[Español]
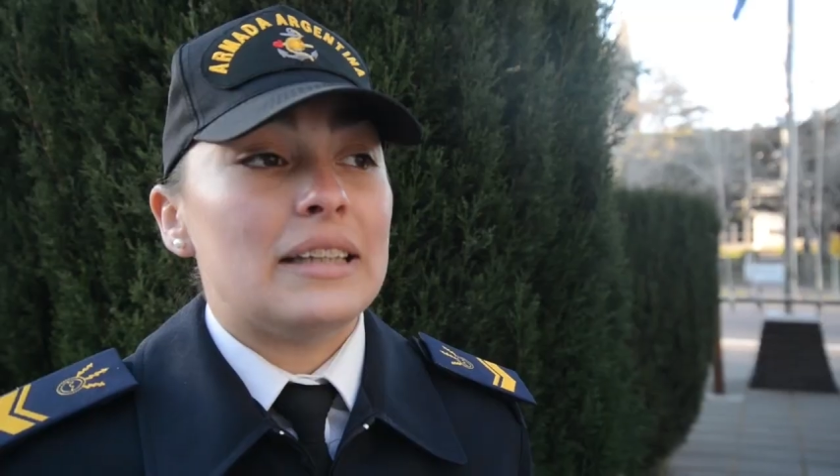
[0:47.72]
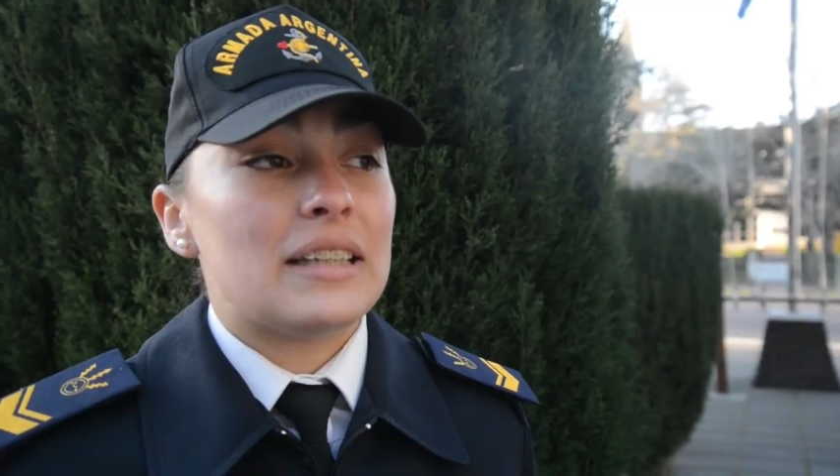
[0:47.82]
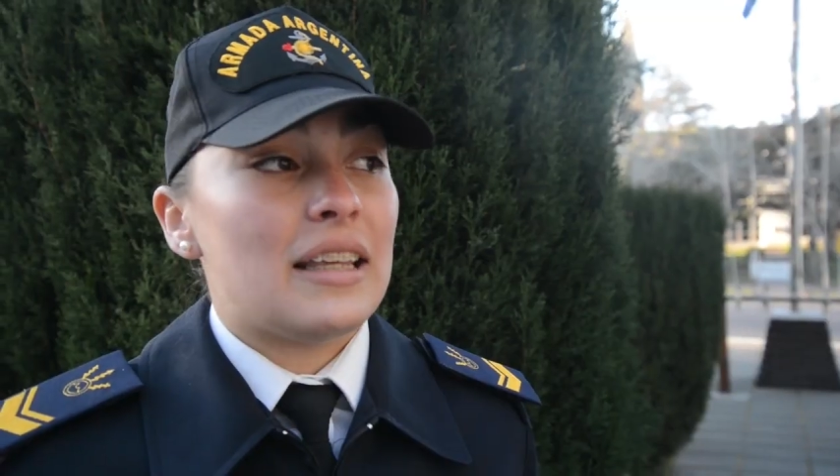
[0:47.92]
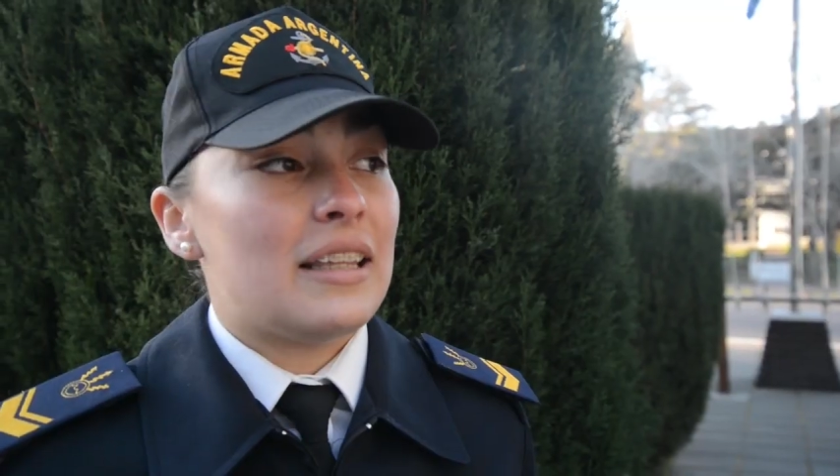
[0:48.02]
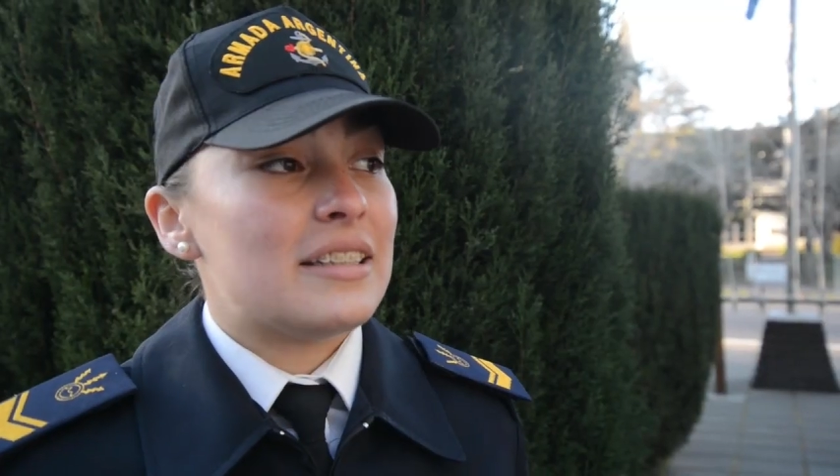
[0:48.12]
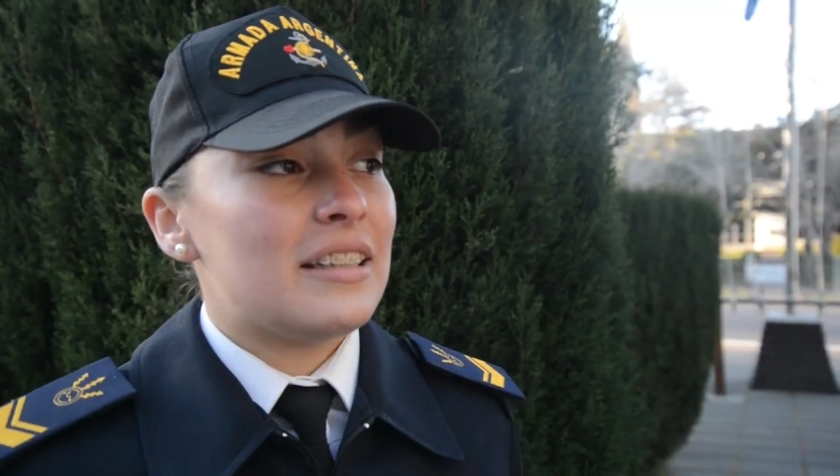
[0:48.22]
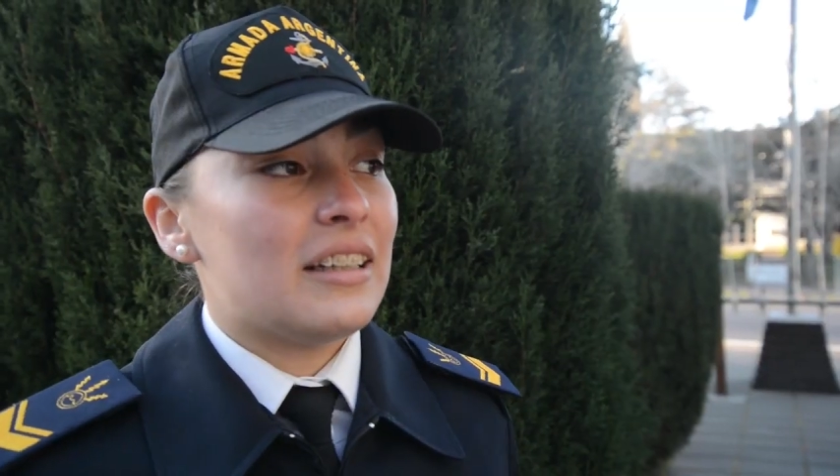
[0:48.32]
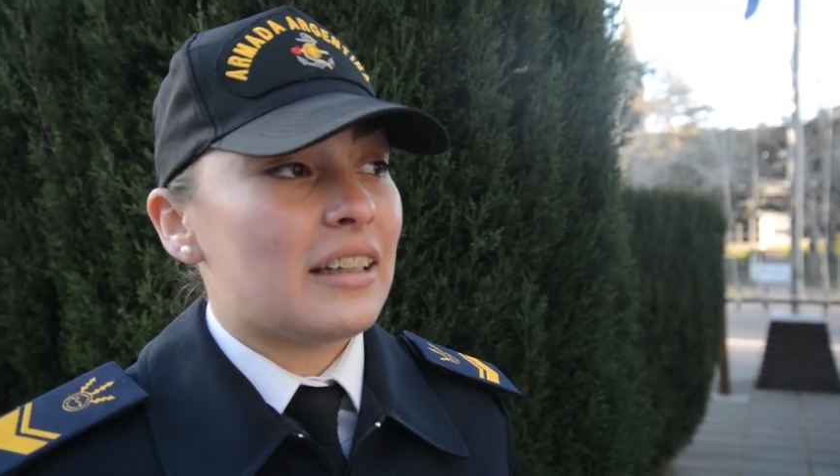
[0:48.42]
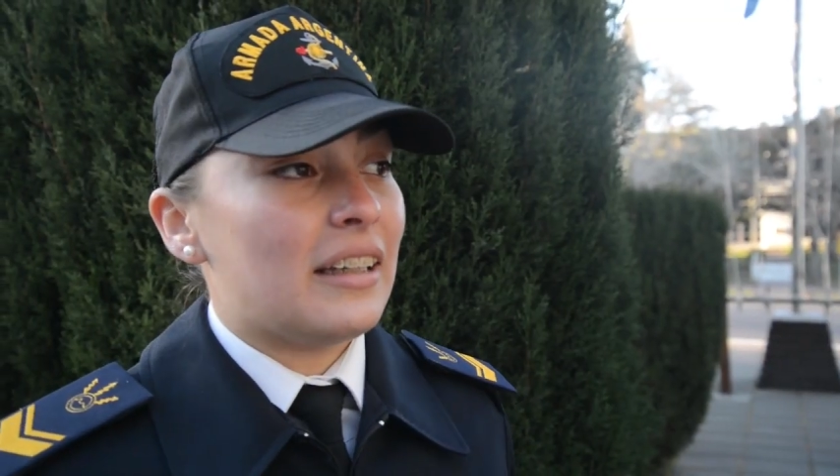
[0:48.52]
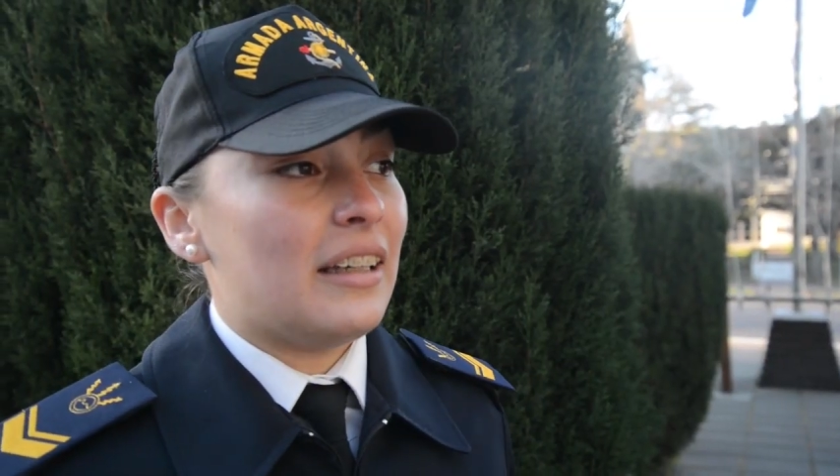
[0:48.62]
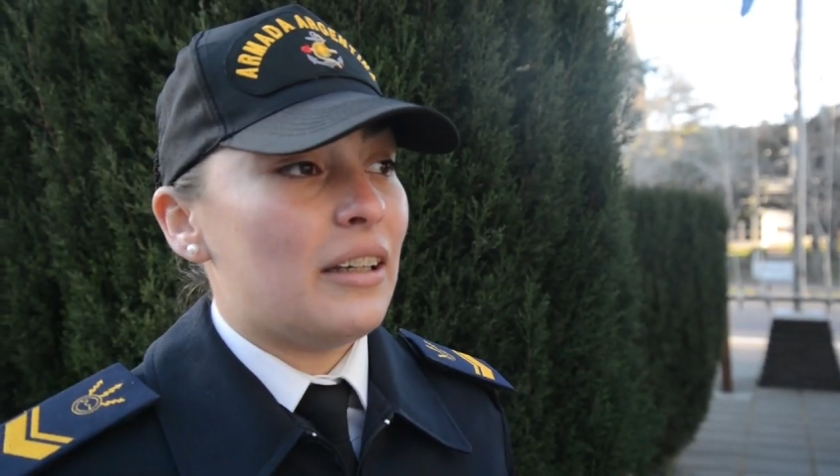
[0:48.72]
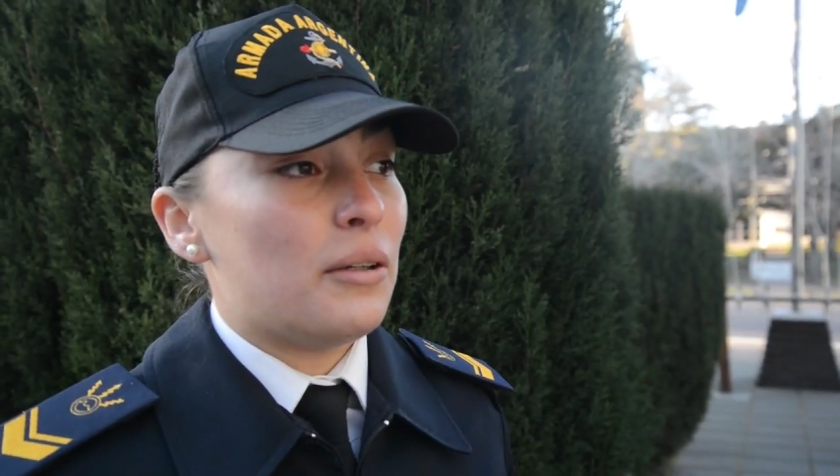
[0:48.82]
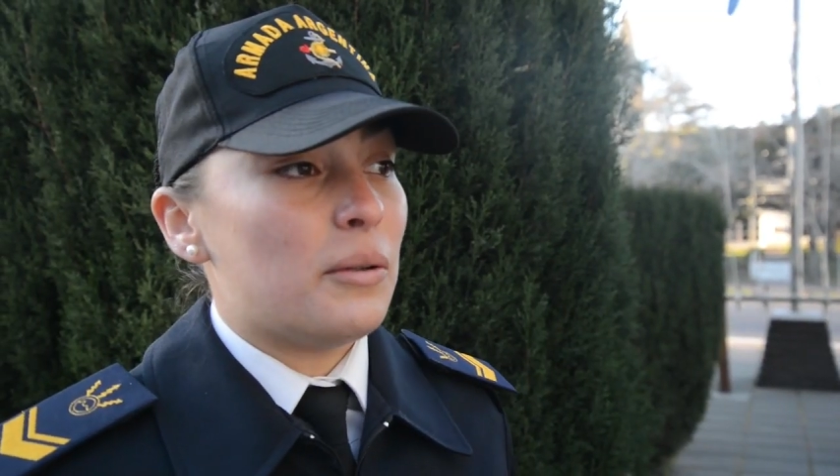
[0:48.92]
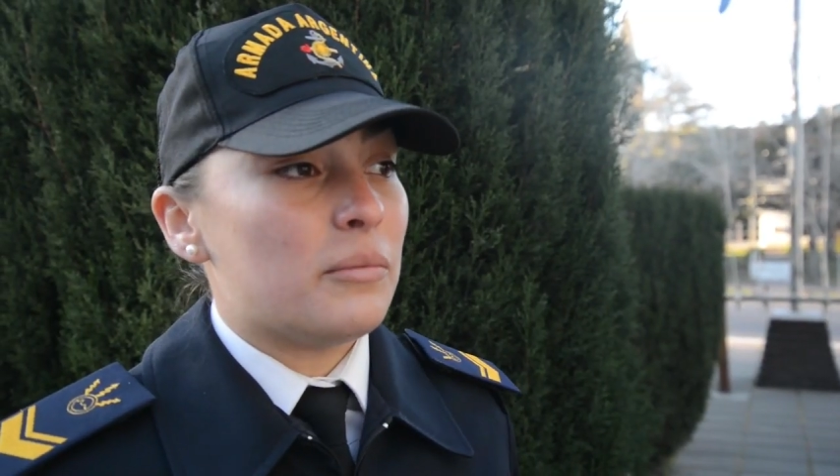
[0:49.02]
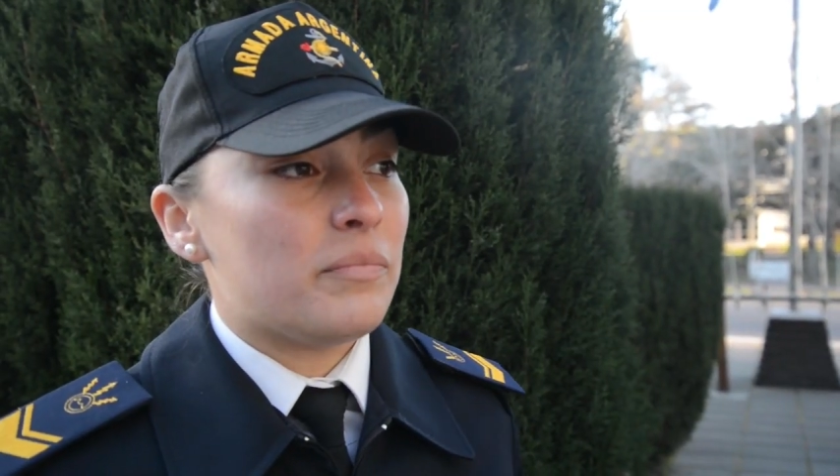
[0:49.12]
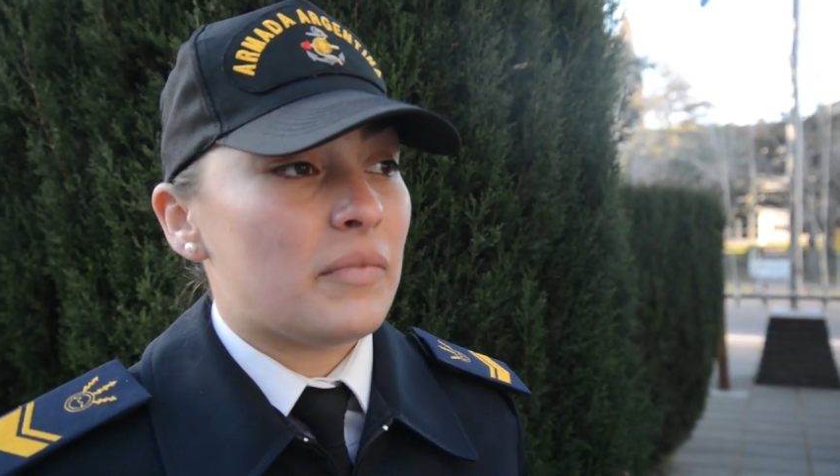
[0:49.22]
Y ya desde chica que